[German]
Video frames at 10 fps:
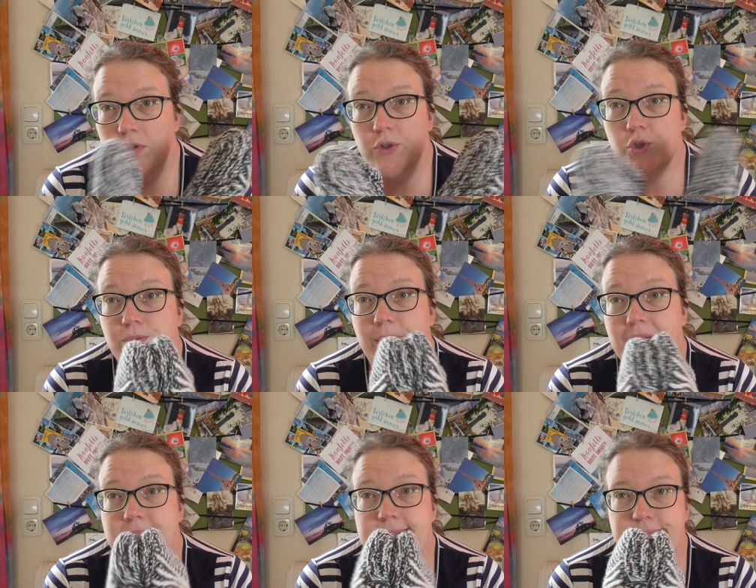sondern
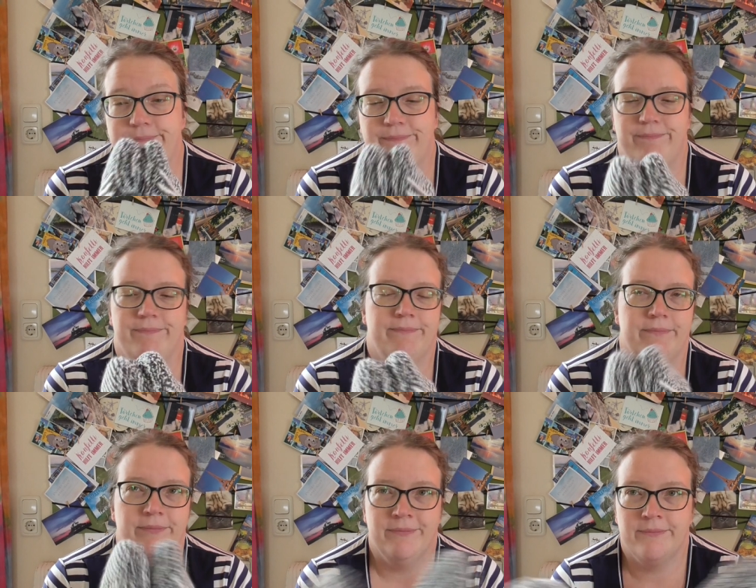schwarz,
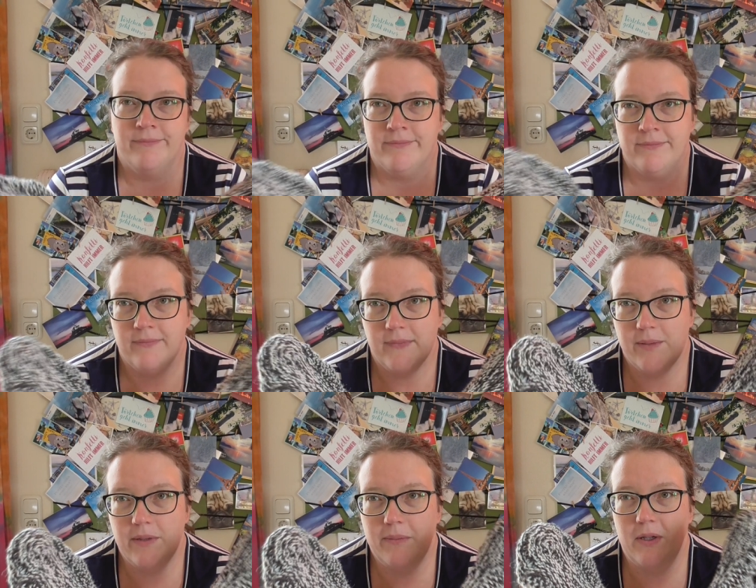
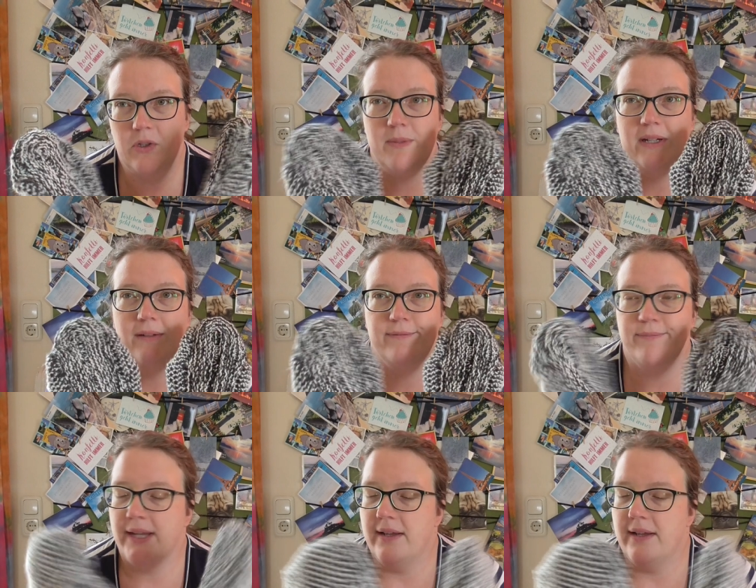dem kann man auch nicht mehr helfen.